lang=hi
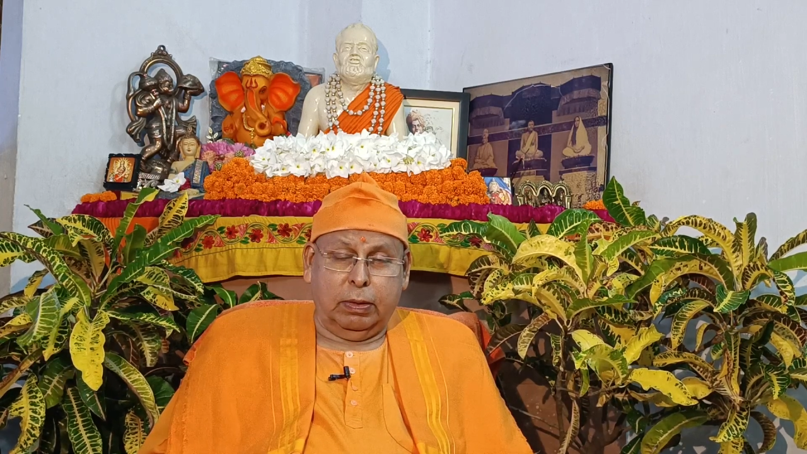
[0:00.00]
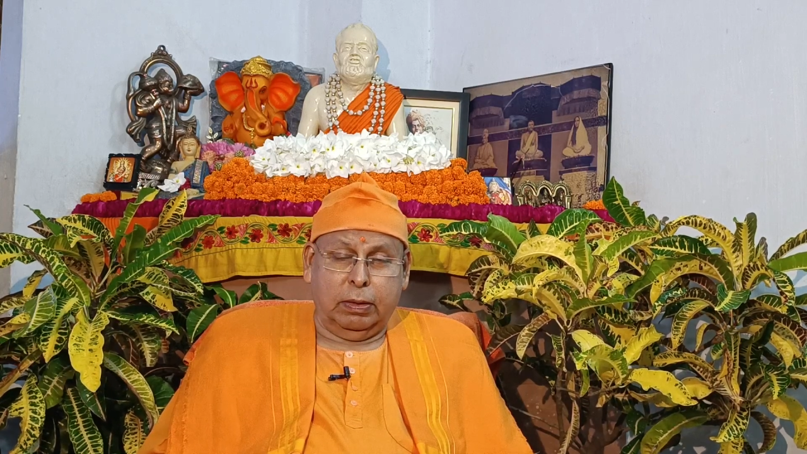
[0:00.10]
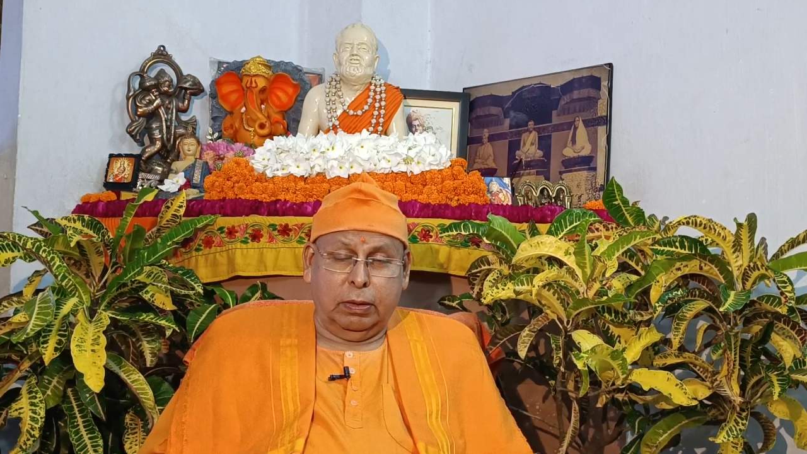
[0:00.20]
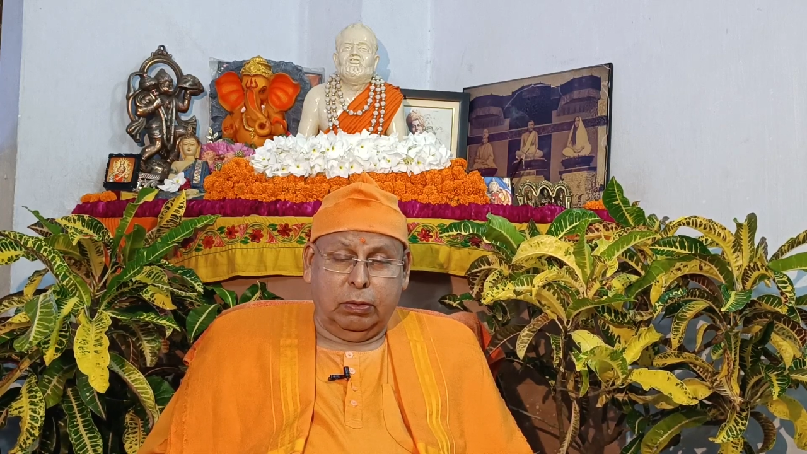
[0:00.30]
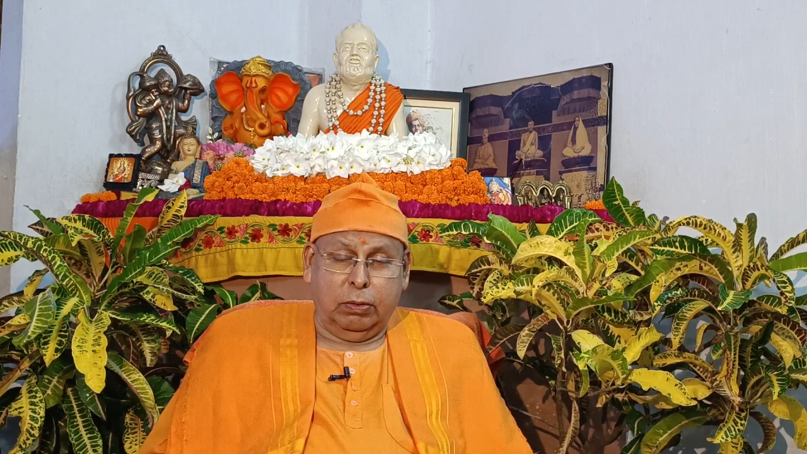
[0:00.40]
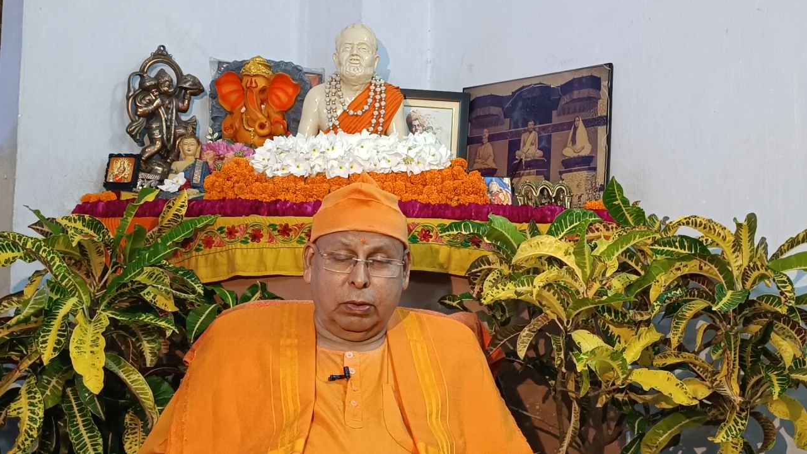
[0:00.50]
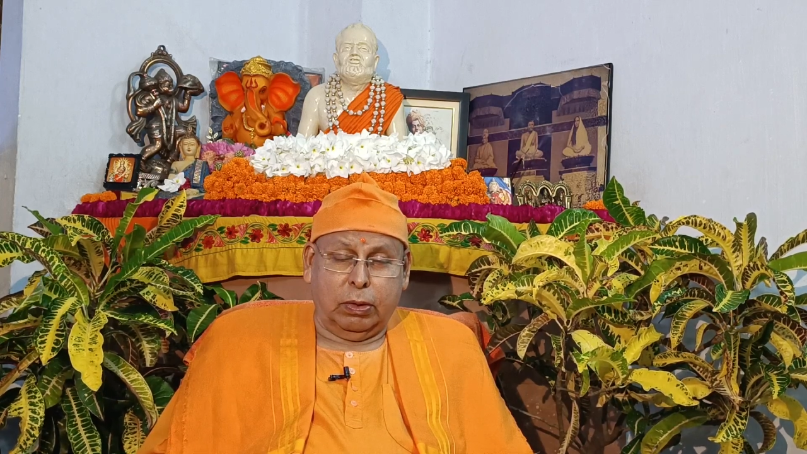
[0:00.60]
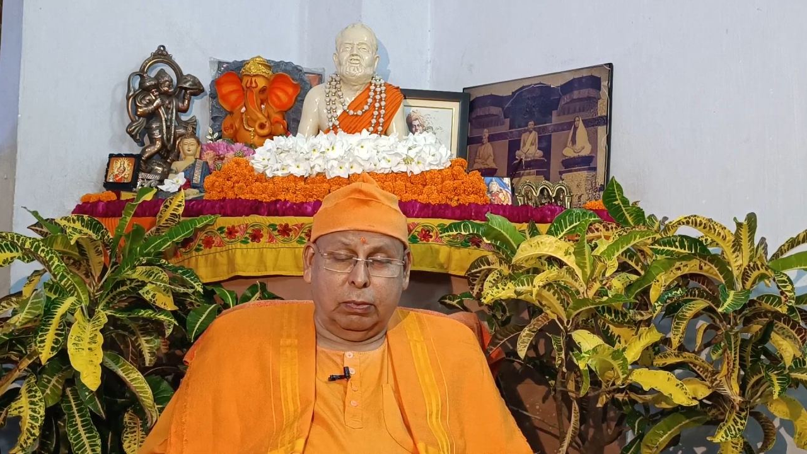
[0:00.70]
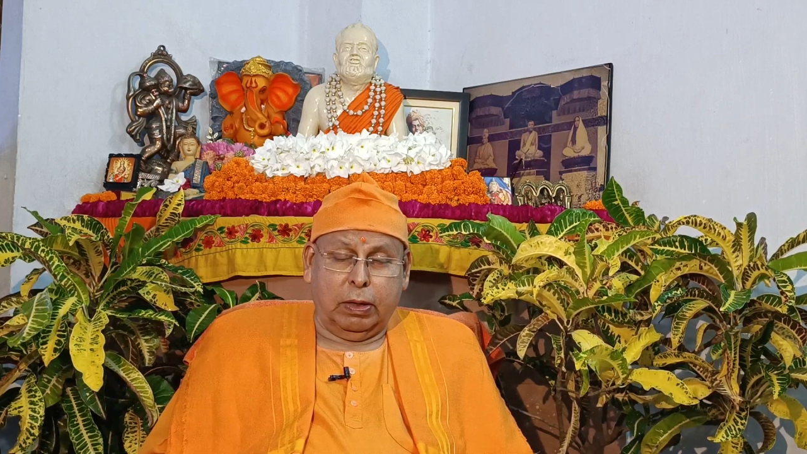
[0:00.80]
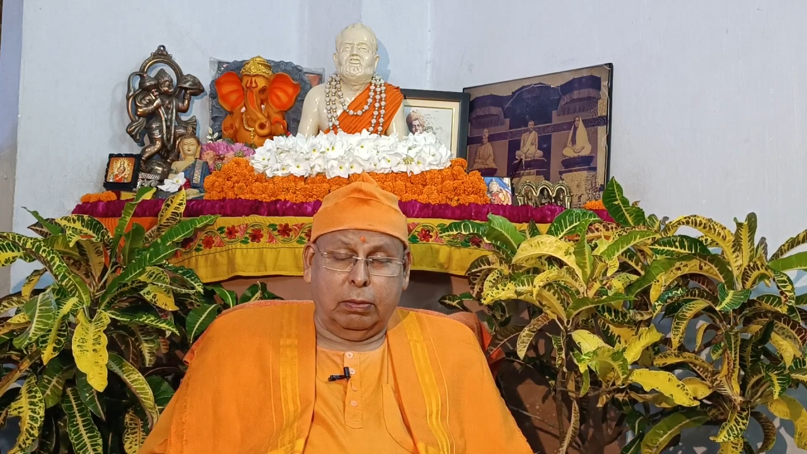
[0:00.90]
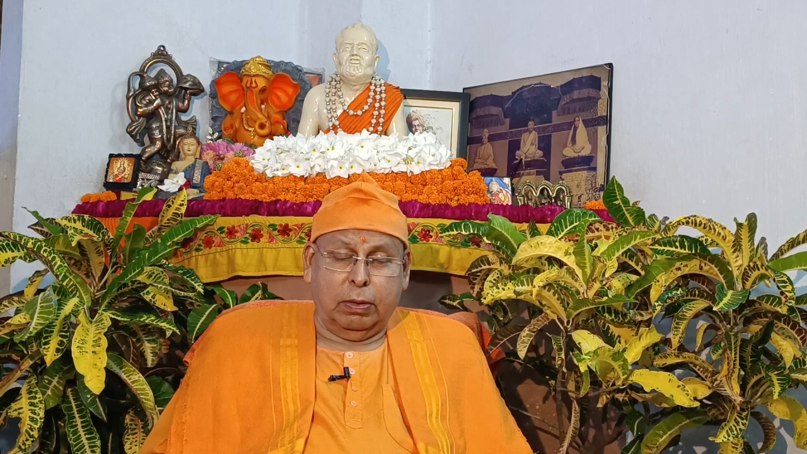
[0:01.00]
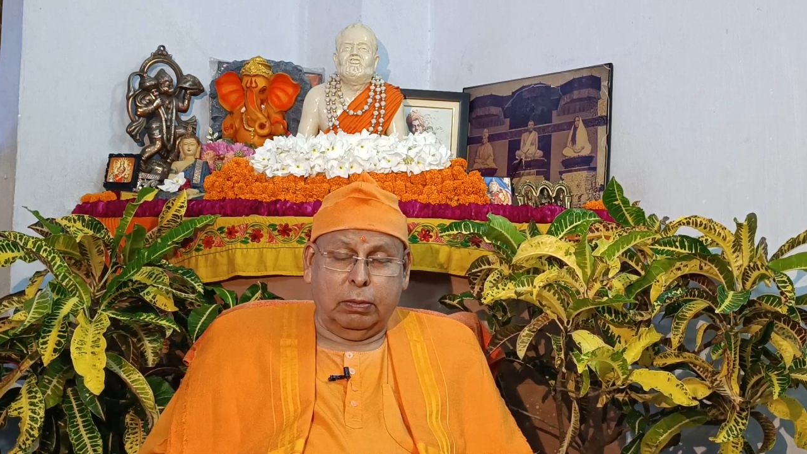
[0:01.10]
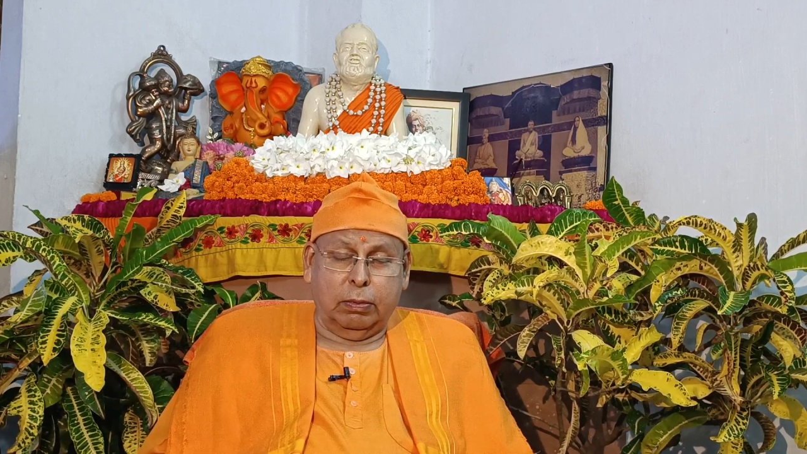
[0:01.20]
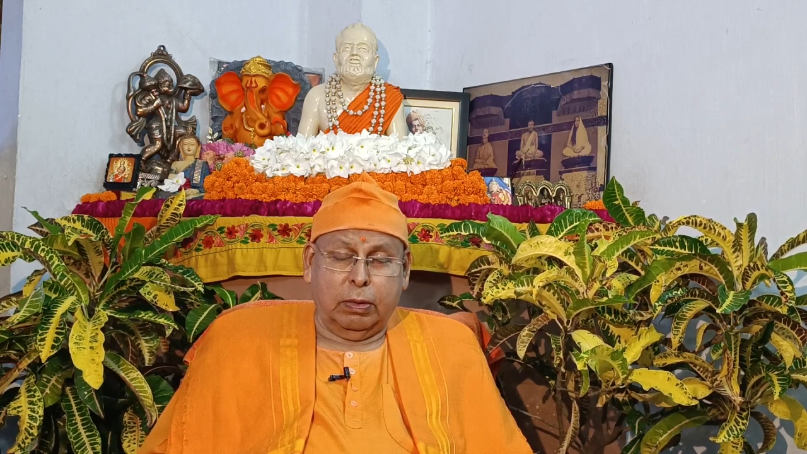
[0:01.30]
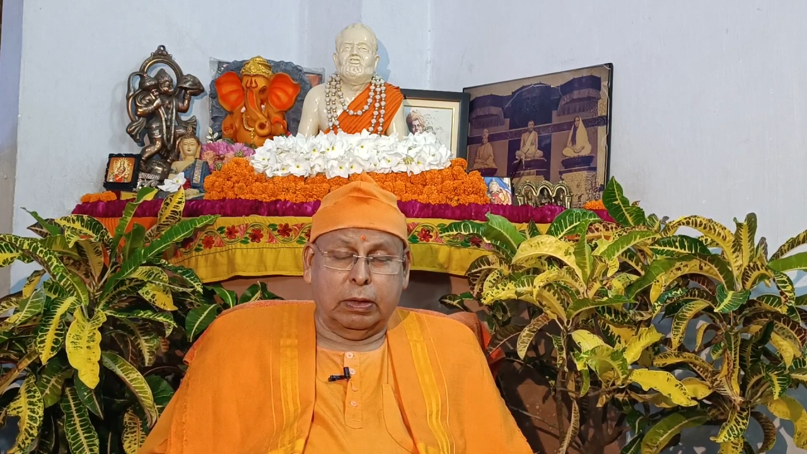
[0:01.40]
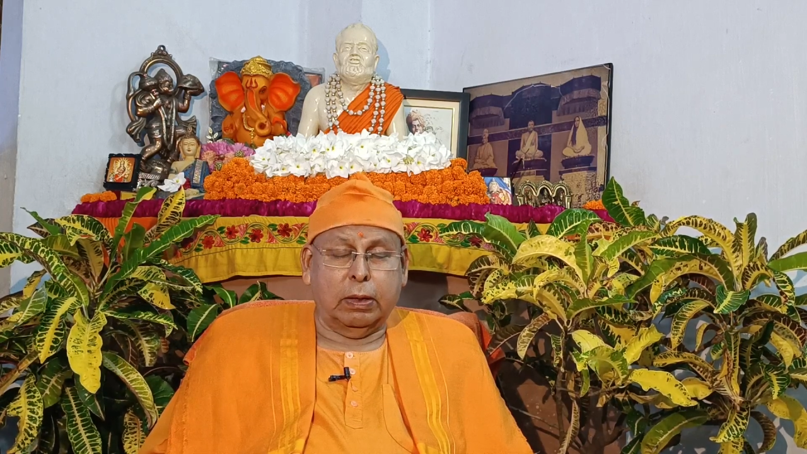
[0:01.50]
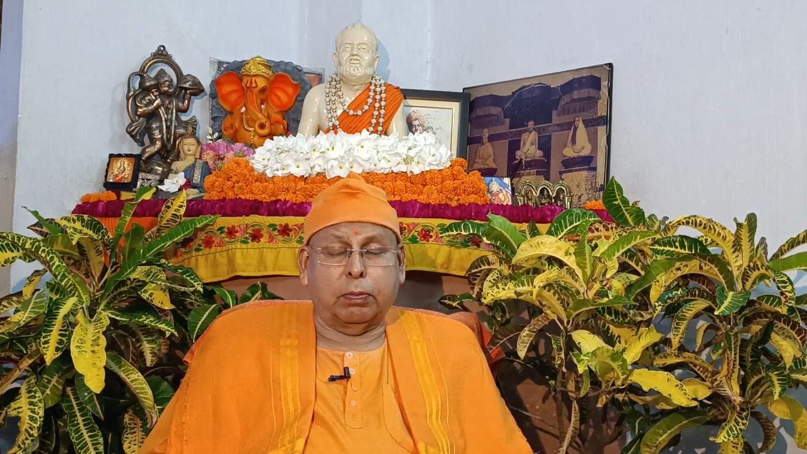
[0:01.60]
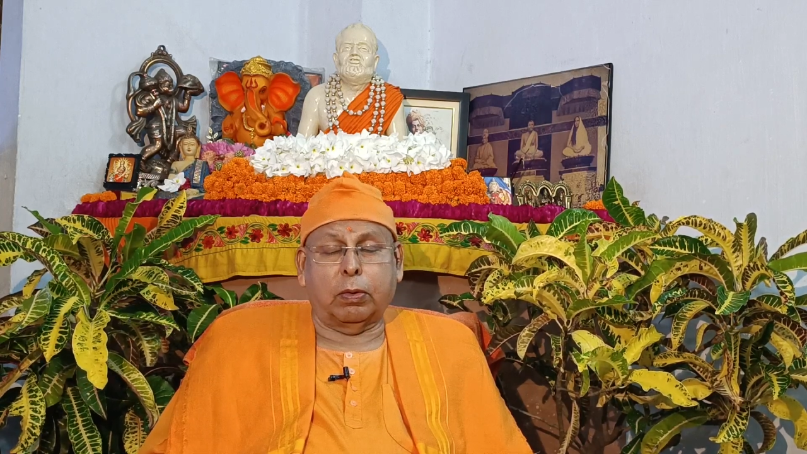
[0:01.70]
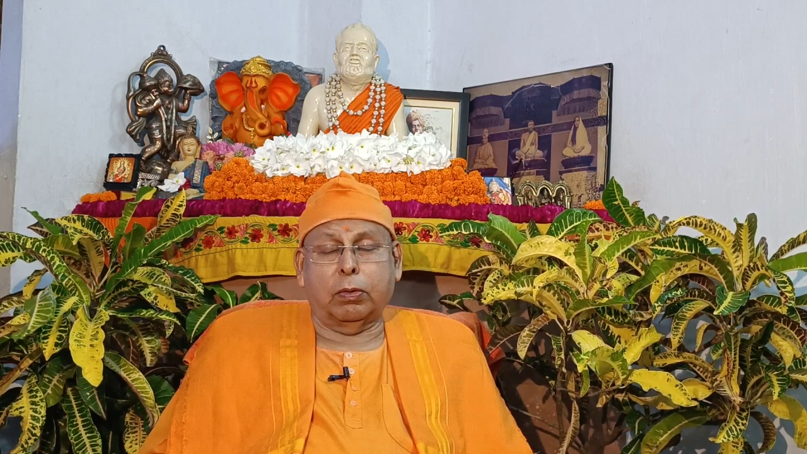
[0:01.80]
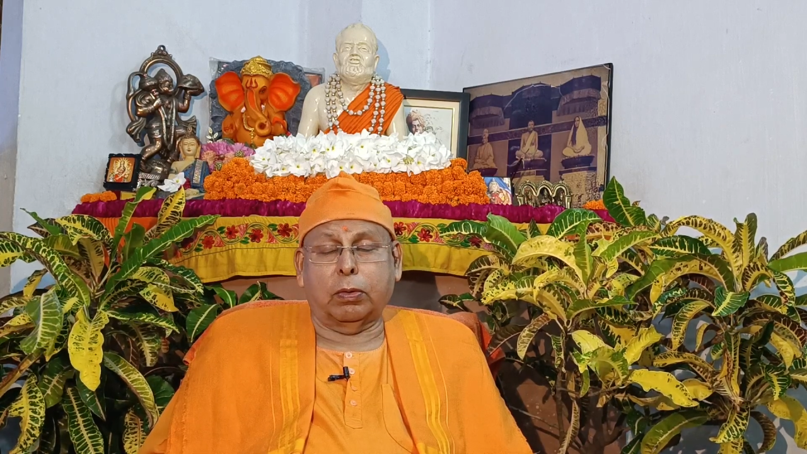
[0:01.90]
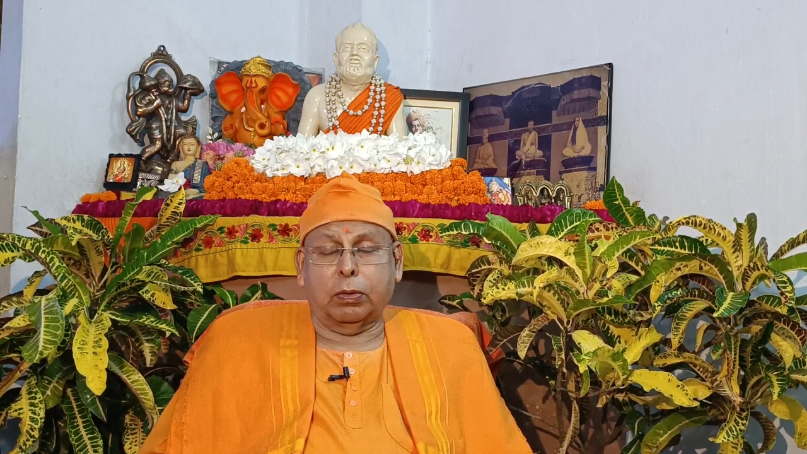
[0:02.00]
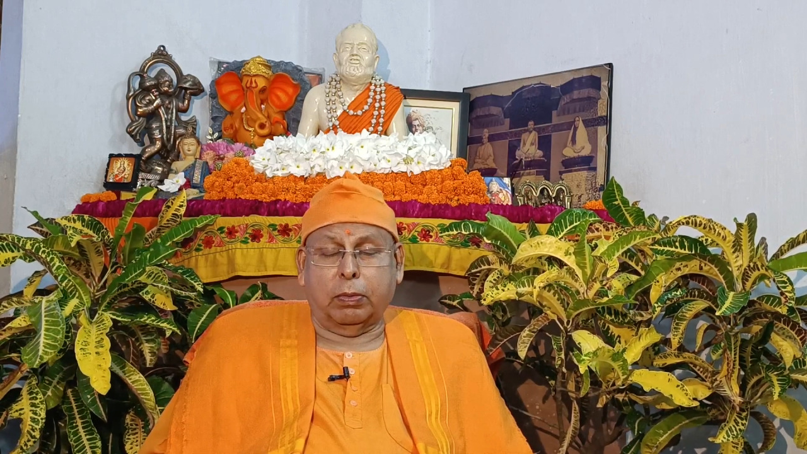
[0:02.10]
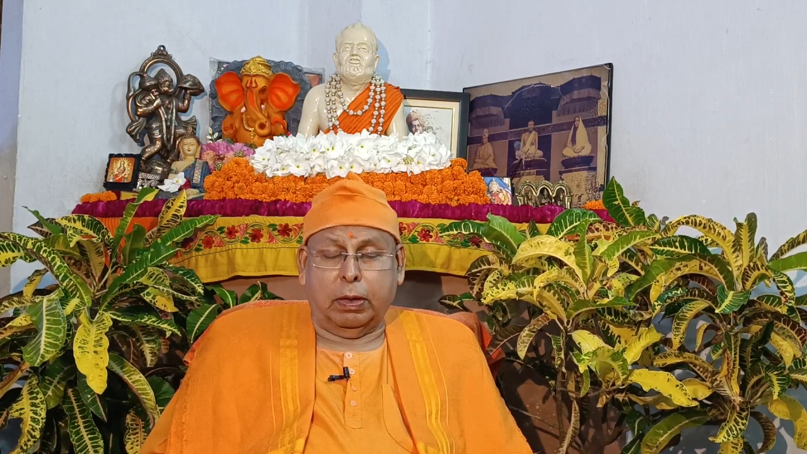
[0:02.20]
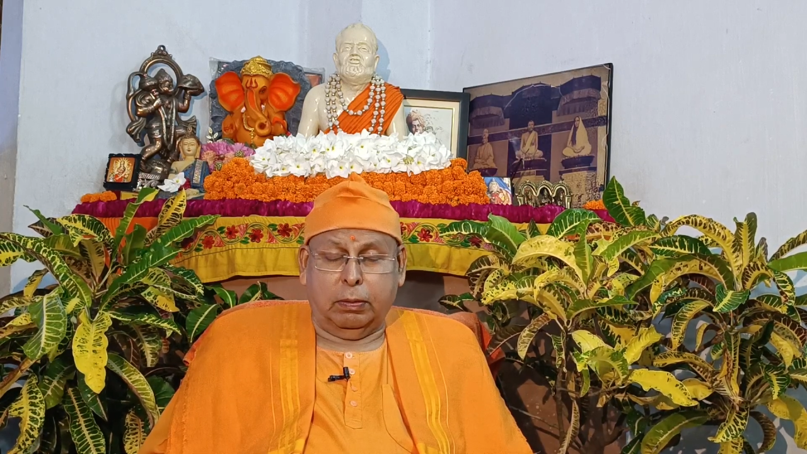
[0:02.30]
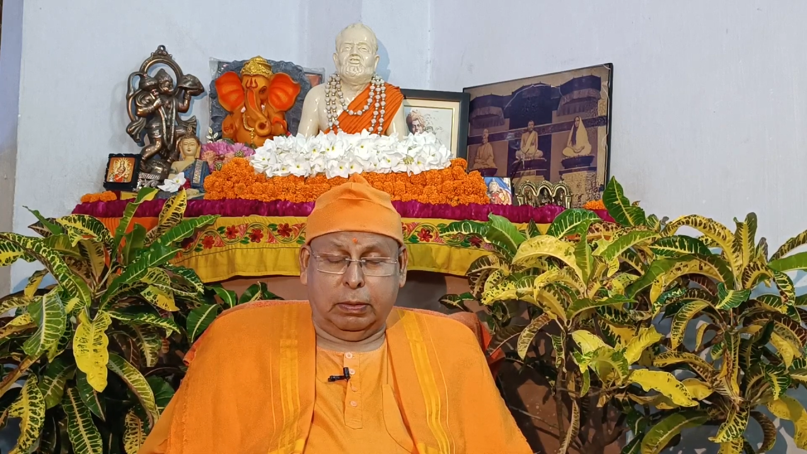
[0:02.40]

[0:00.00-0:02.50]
ये लोक के बारे में ये परलोक के बारे में